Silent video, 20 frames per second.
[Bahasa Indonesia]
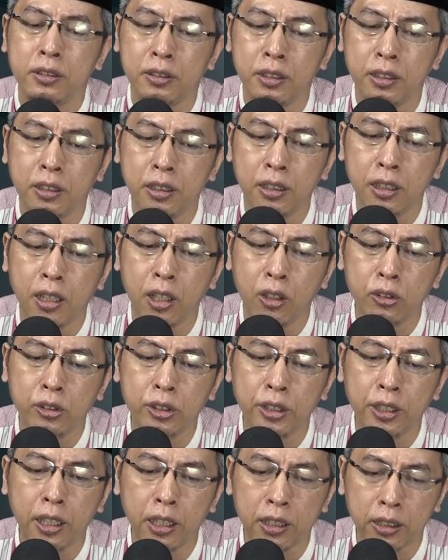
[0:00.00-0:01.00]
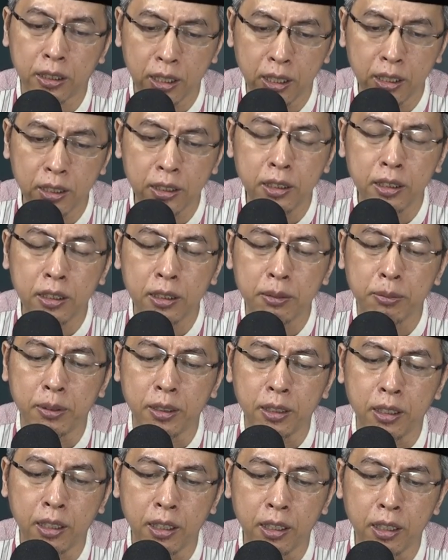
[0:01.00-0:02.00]
Jadi ini harus diingatkan ya
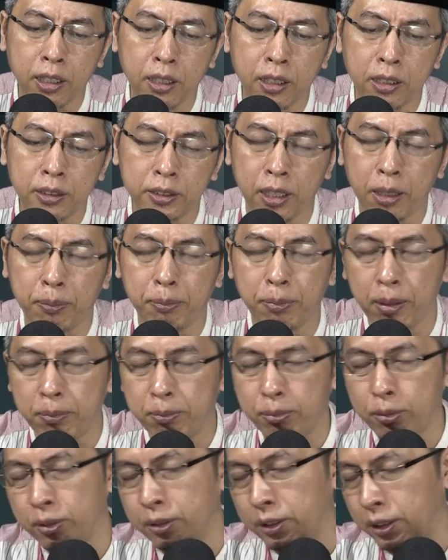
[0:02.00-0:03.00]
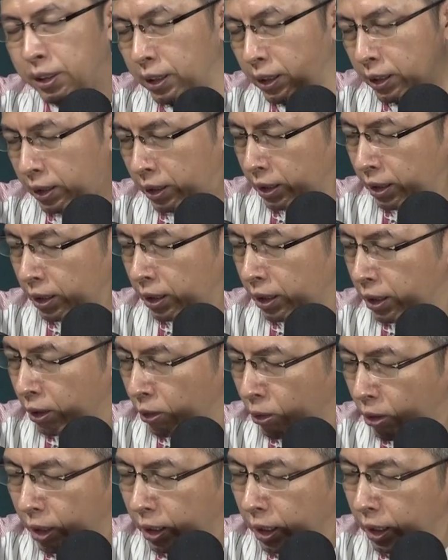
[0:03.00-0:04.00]
kepada siapapun ya
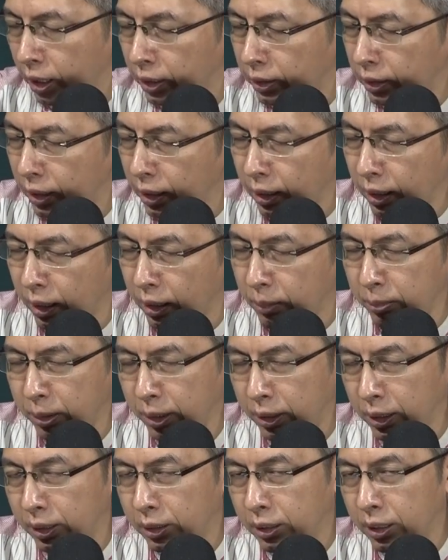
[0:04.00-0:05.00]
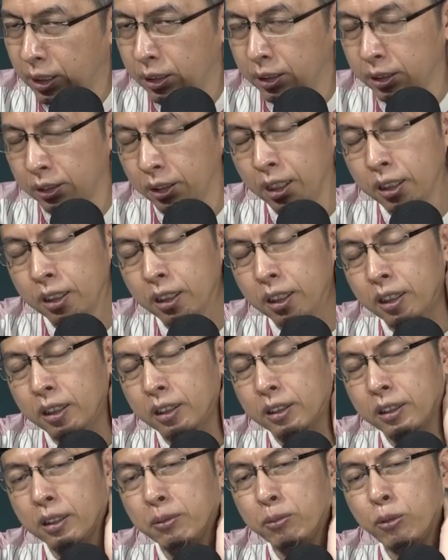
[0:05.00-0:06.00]
keluarga kita, kerabat kita, tetangga
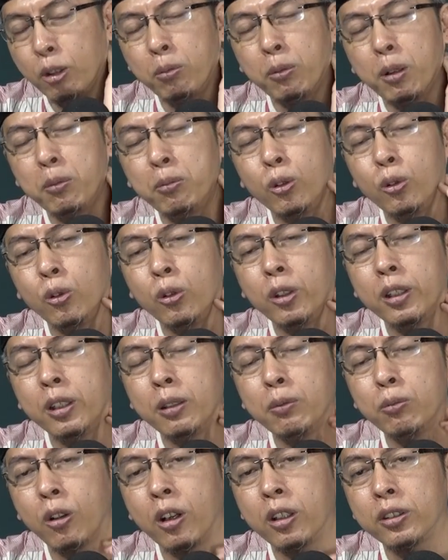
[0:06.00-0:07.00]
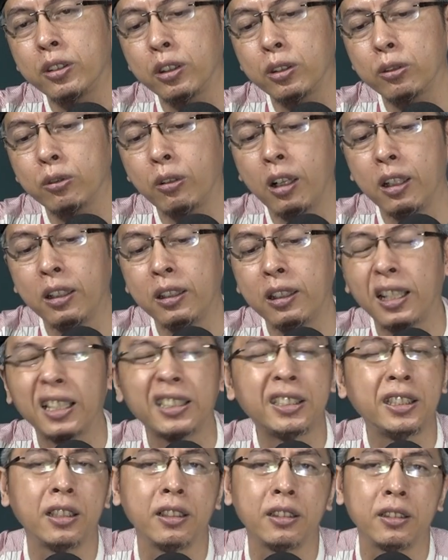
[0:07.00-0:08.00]
kita. Bahwa membunuh ini bukan satu hal yang
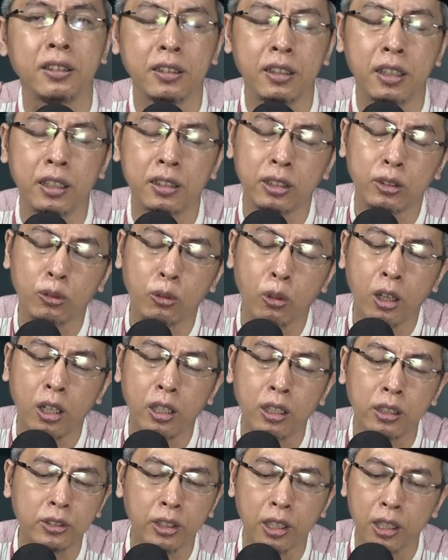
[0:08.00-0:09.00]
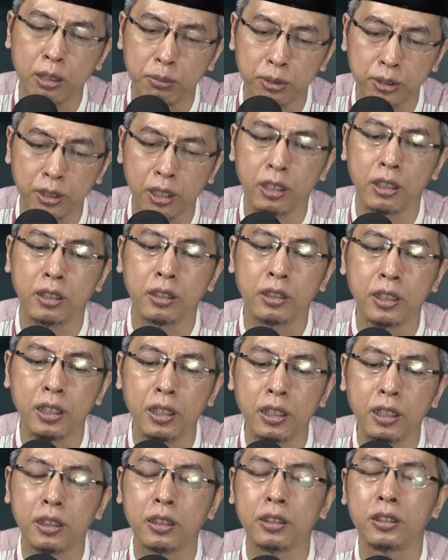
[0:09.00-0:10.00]
kecil, ini adalah satu hal yang sangat besar
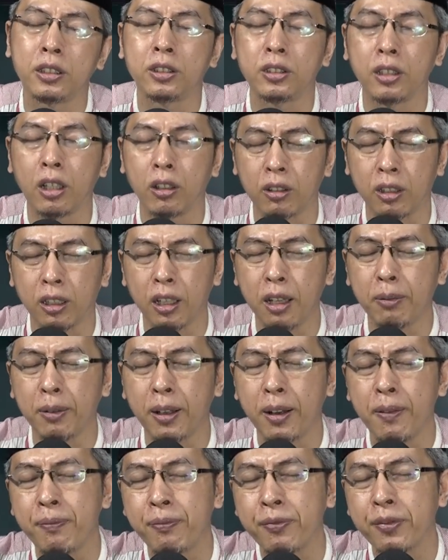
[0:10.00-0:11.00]
di sisi Allah. Kenapa?